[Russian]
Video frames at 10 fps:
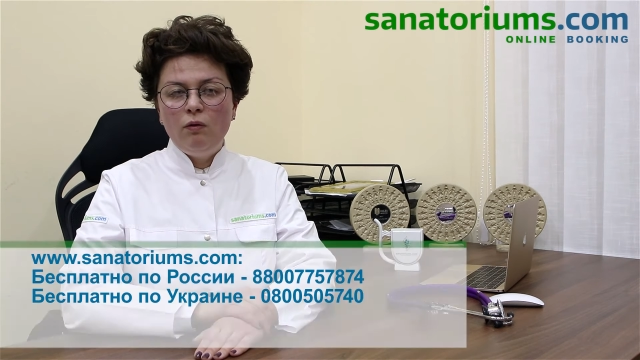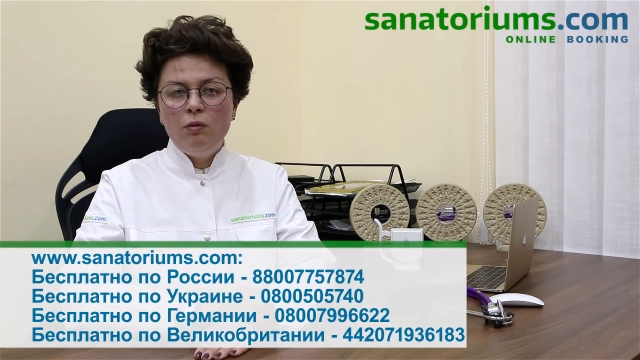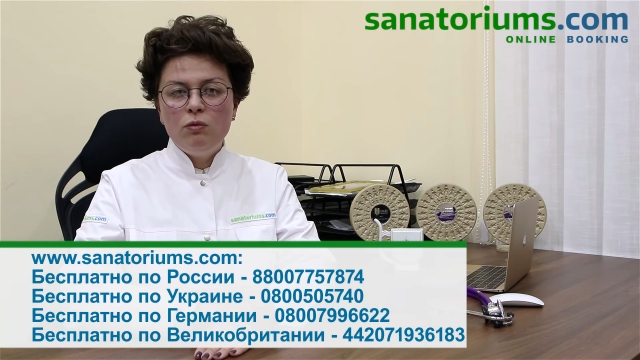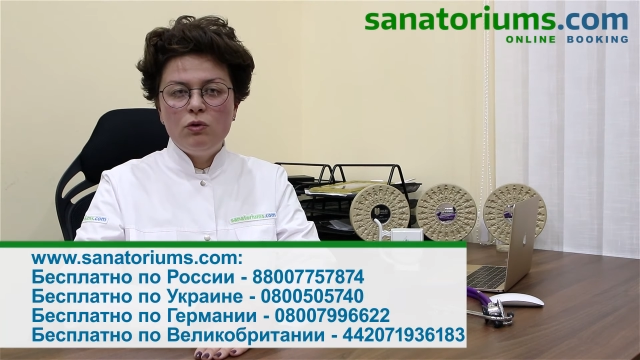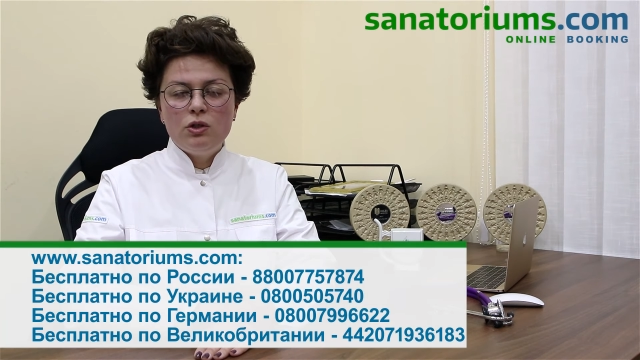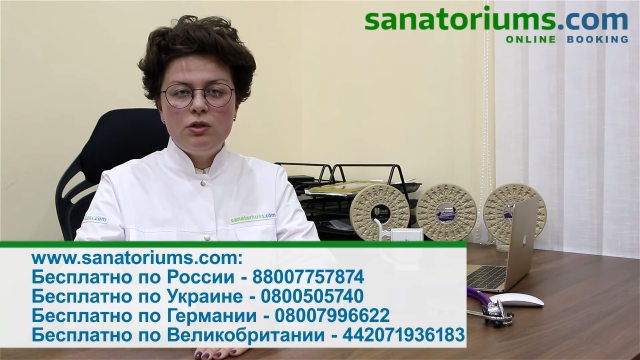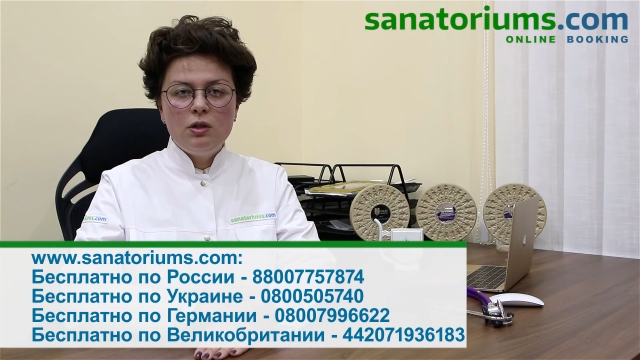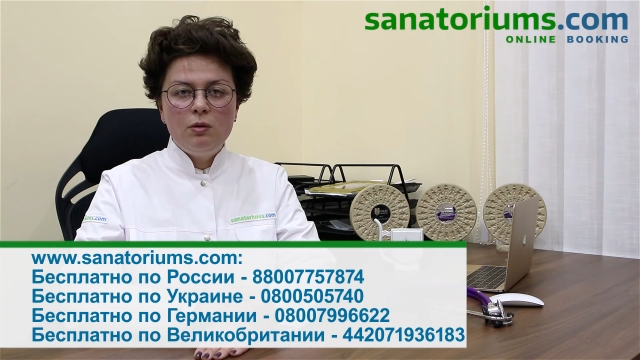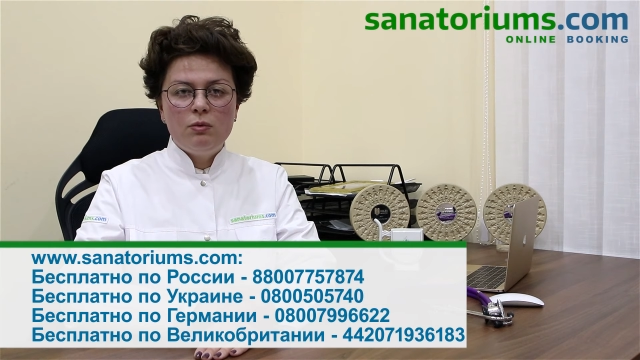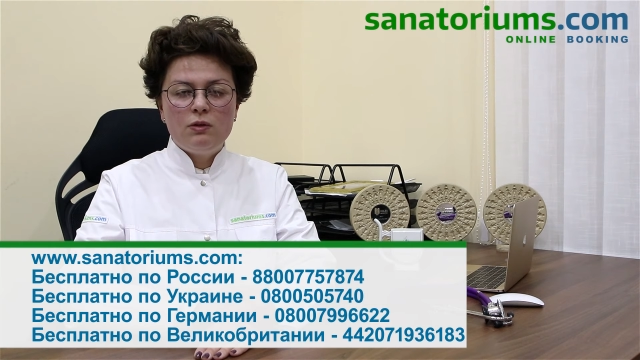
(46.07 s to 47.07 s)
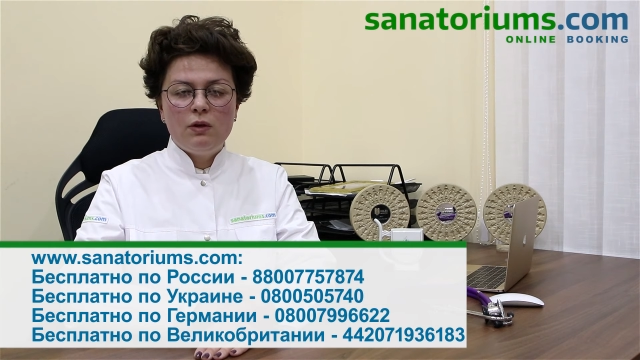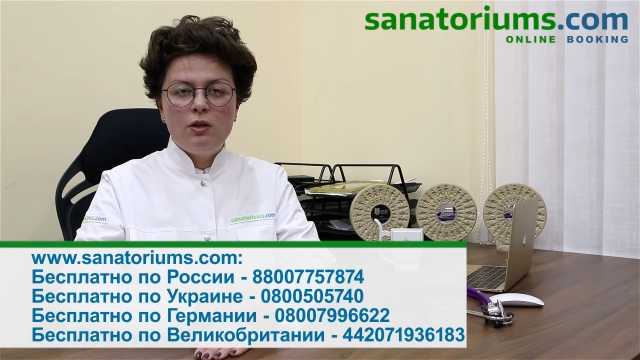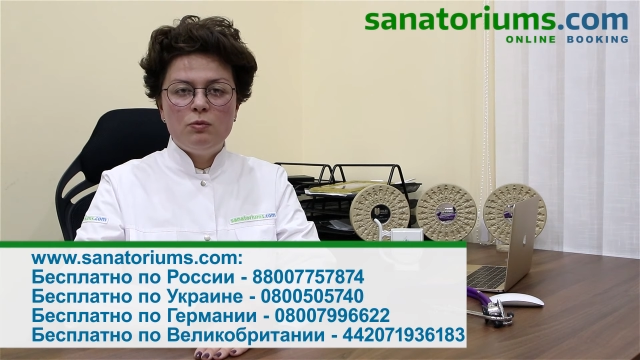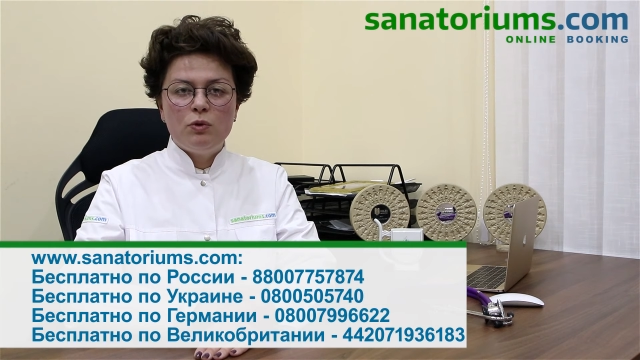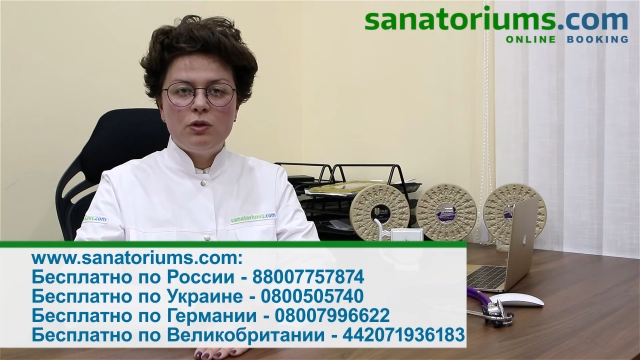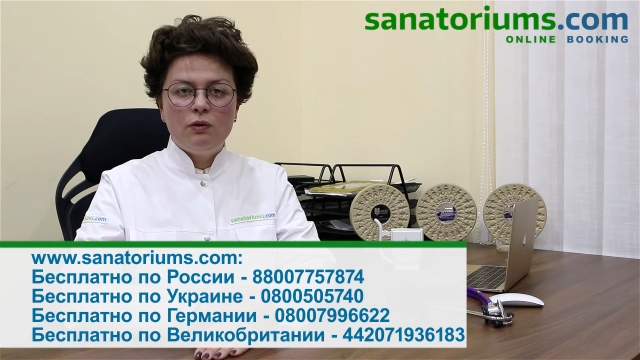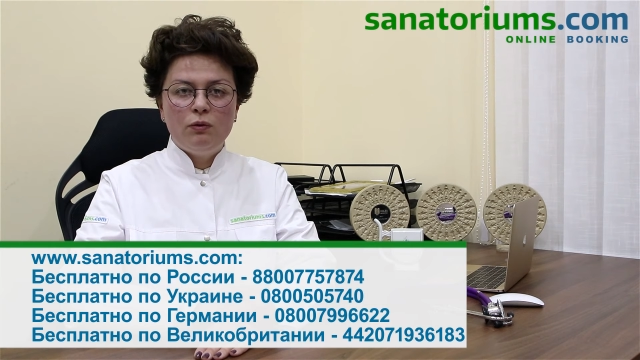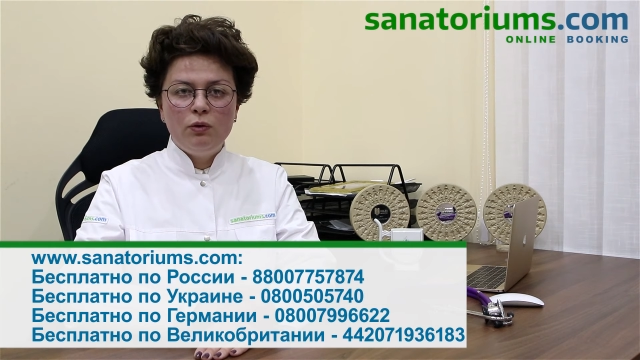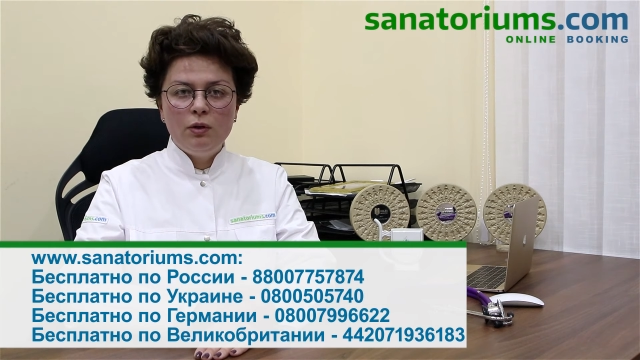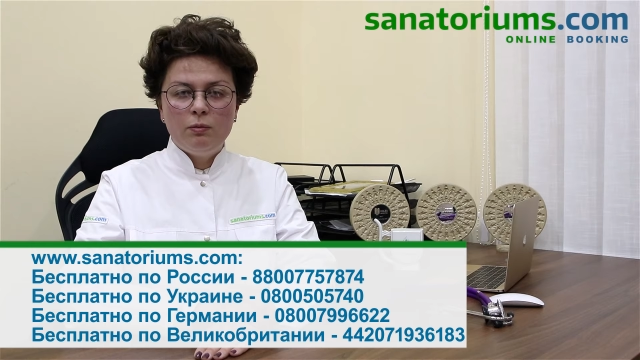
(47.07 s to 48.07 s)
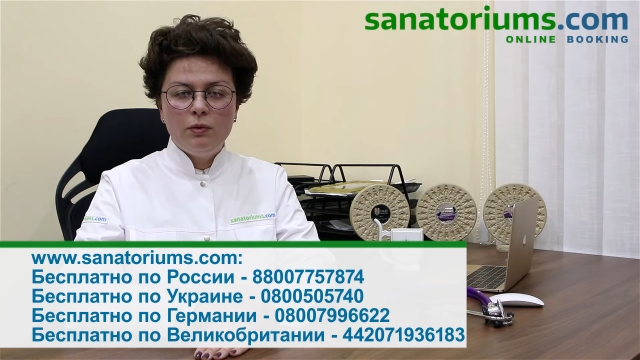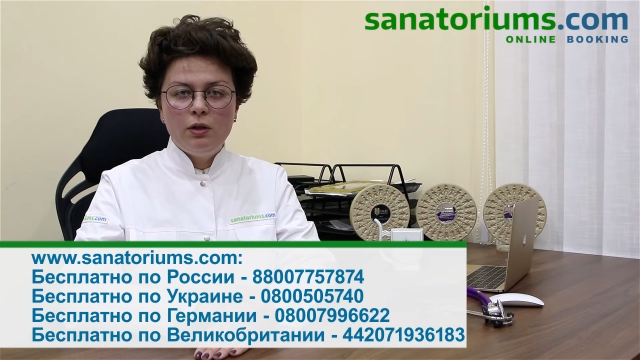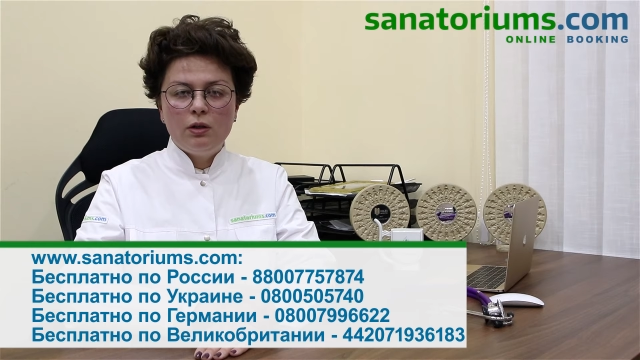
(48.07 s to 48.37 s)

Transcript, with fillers: вы можете позвонить по телефону,